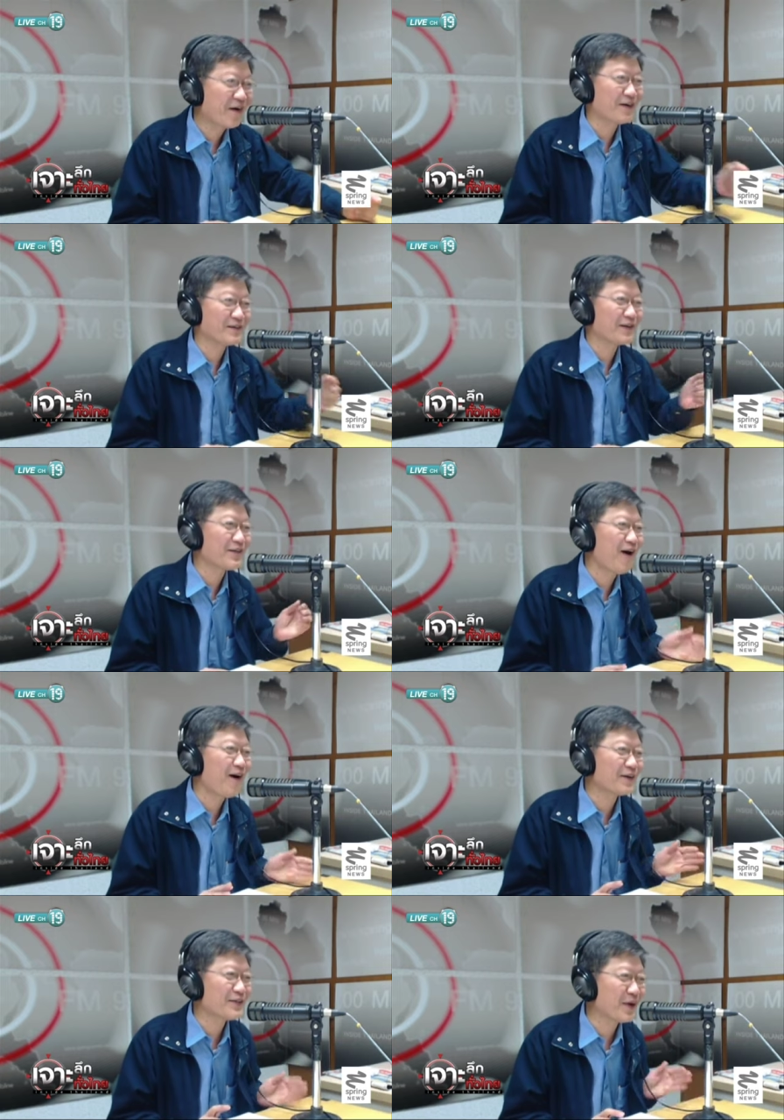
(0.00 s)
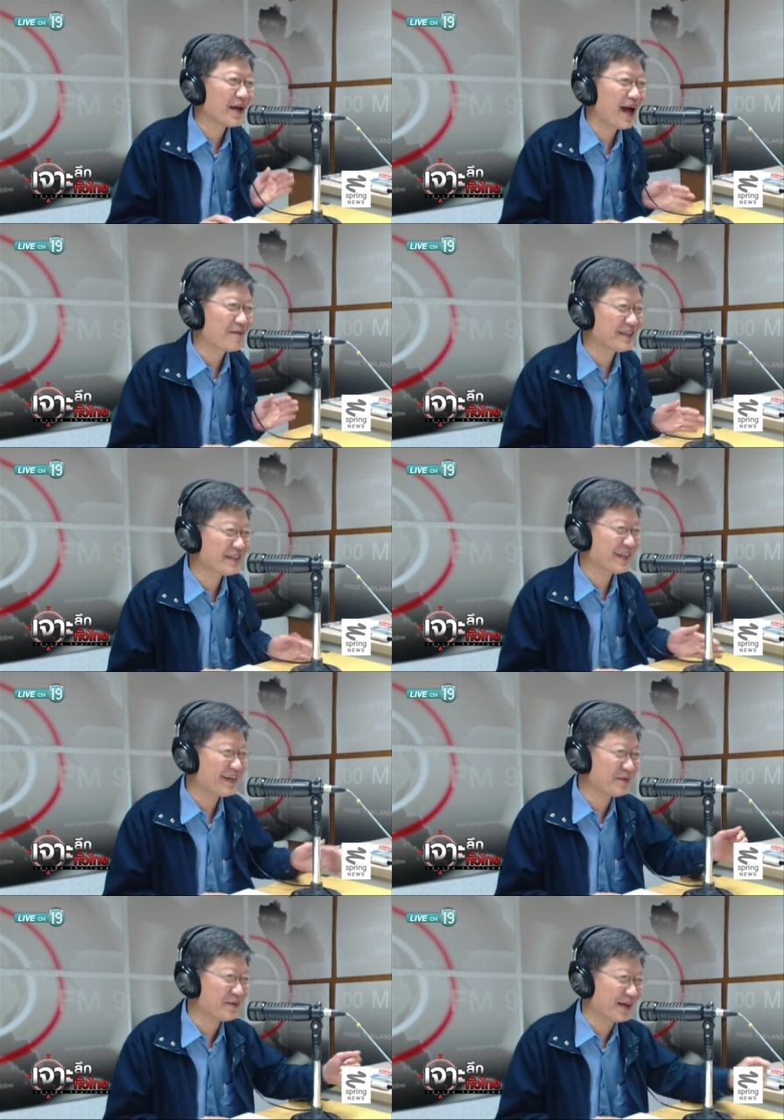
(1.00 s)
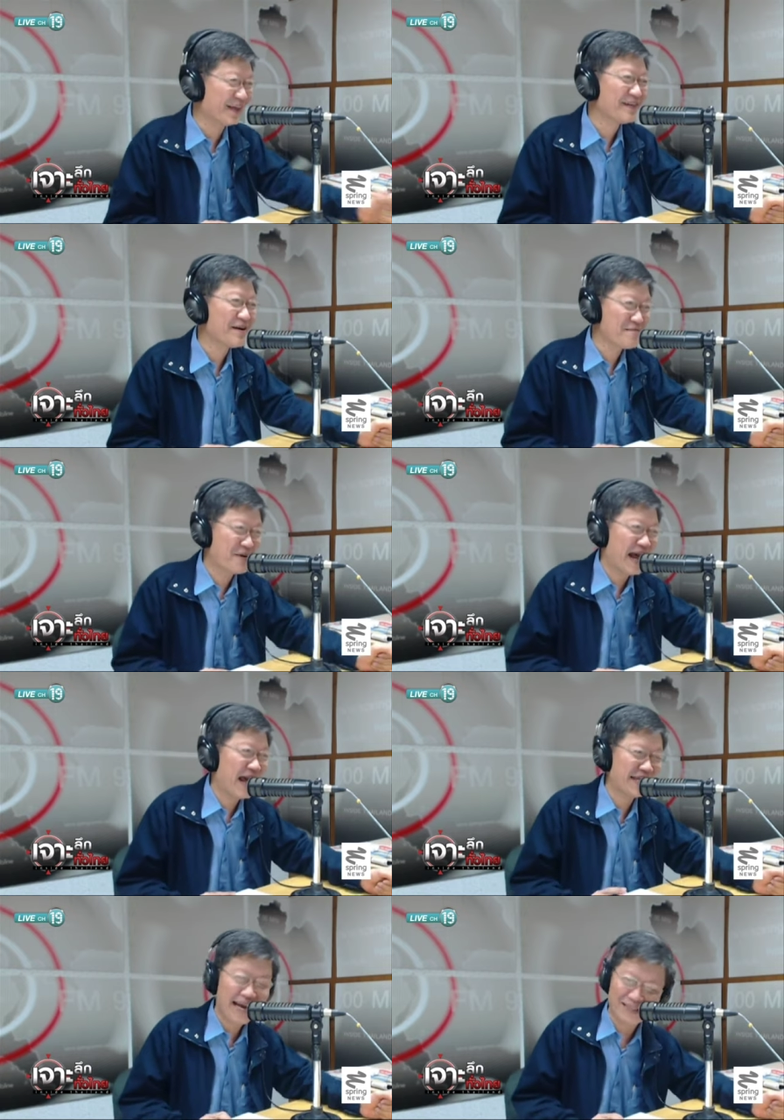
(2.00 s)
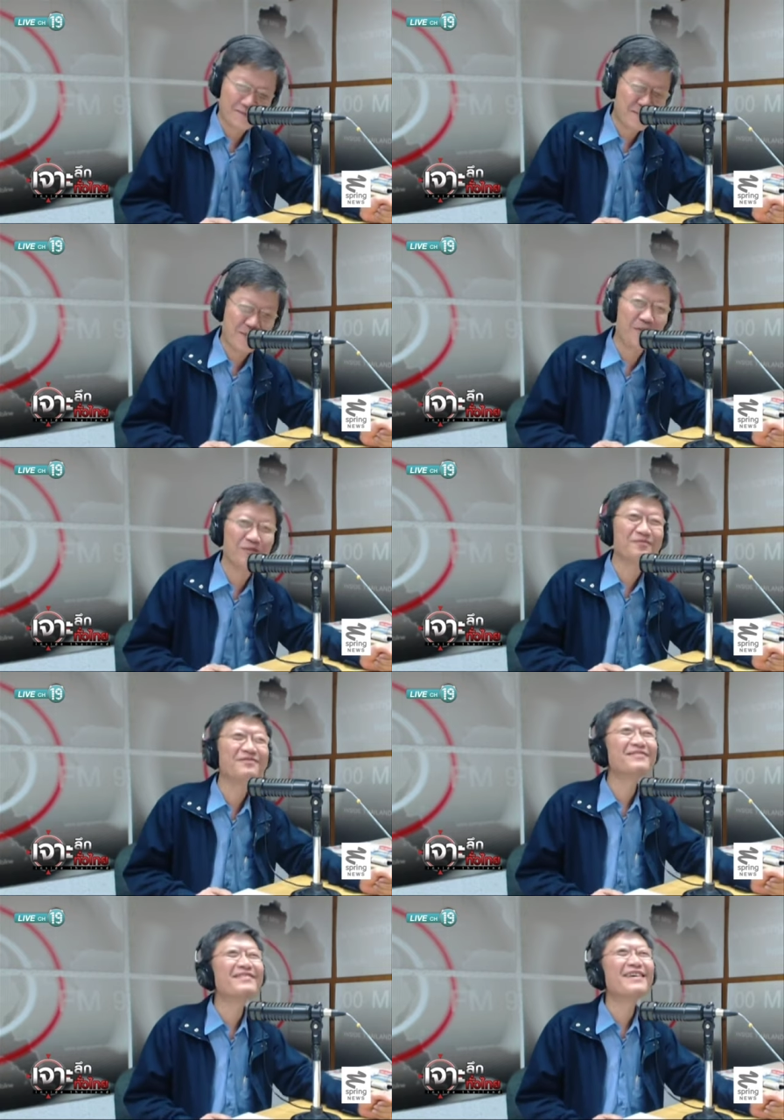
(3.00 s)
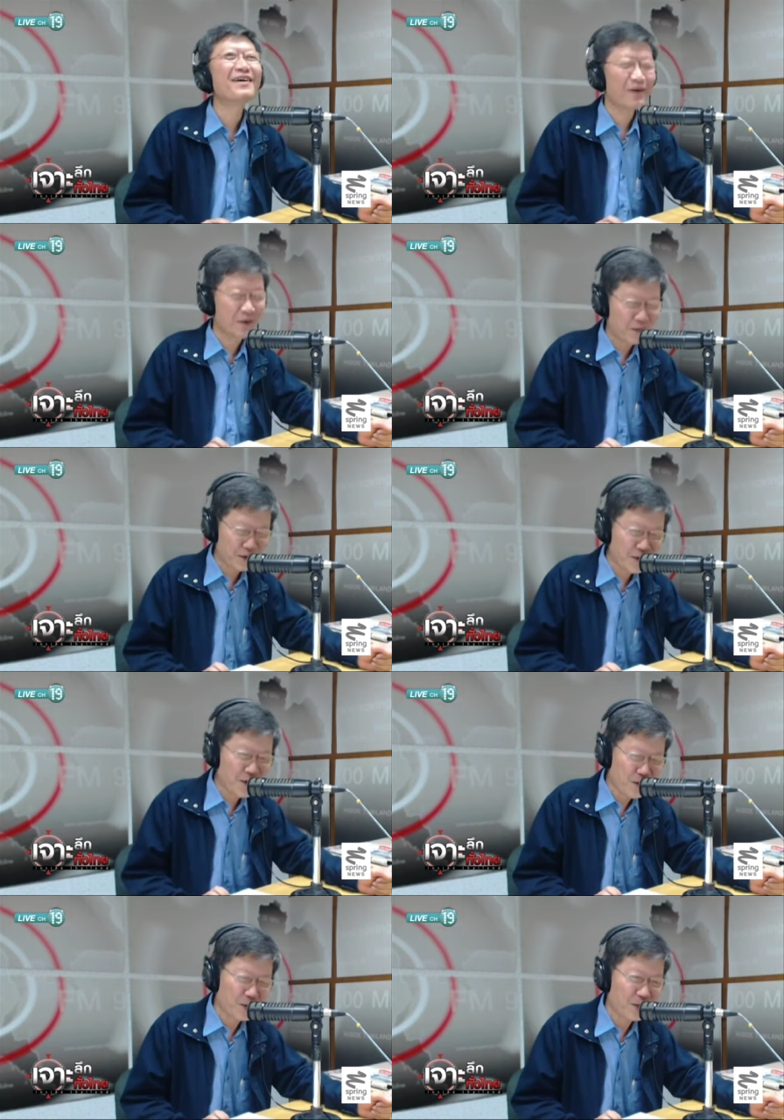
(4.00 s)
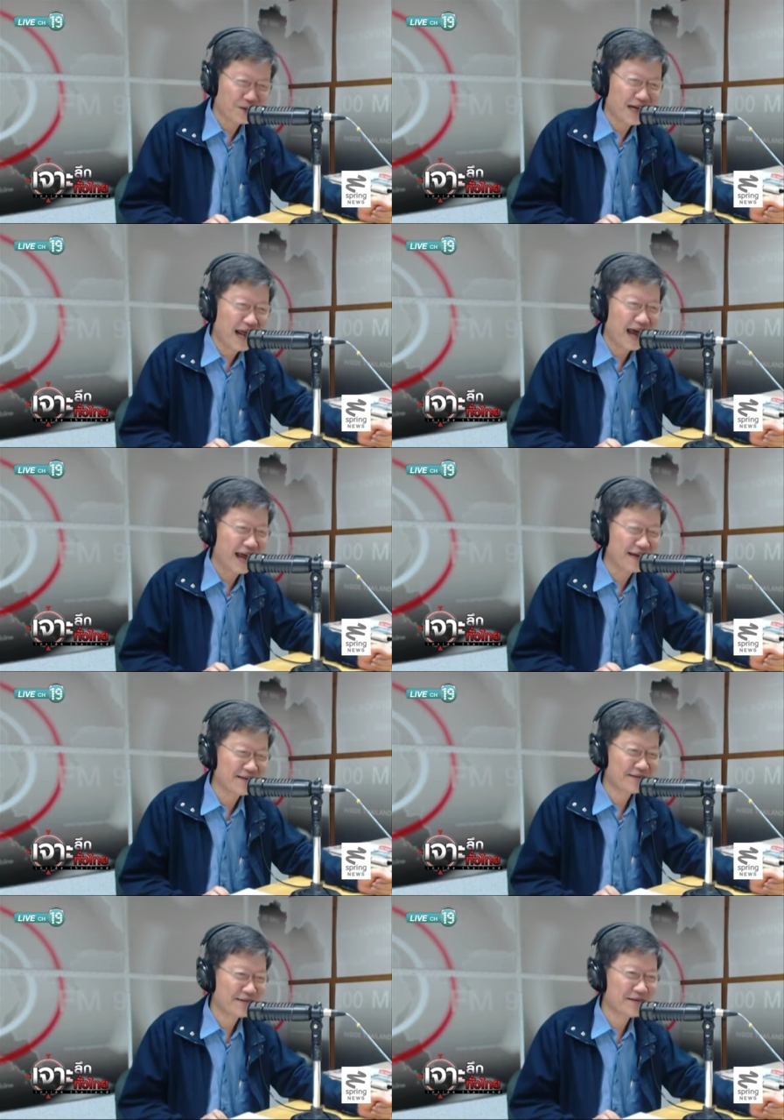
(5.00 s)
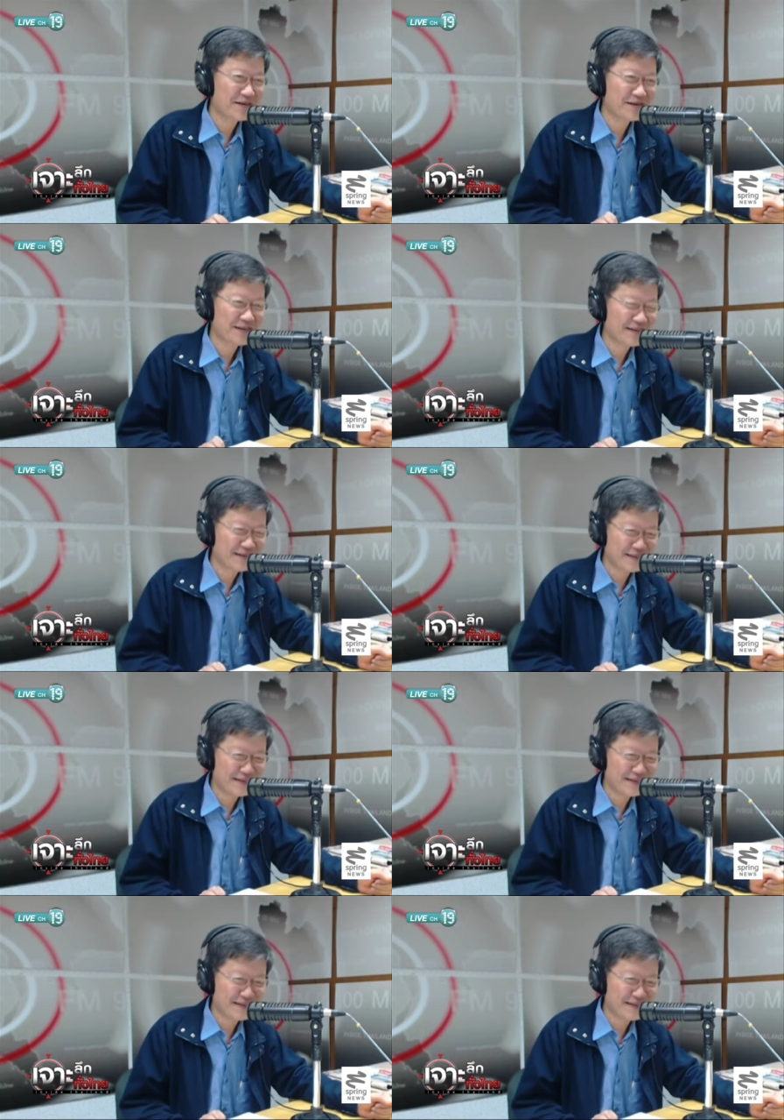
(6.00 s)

ขอสชช่วยหาวิธีด้วย ปัญหาใหญ่สำหรับผมคุณหงชลาอ๋อ คุณหงช